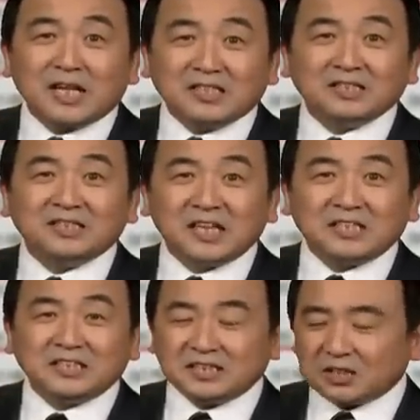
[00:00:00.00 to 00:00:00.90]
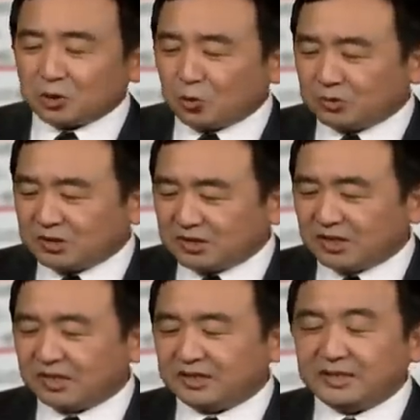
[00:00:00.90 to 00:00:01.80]
但是，现今的统治
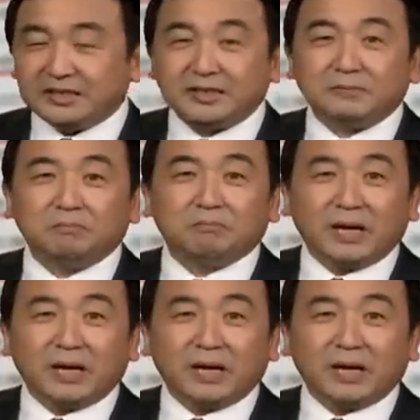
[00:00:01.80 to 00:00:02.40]
者已经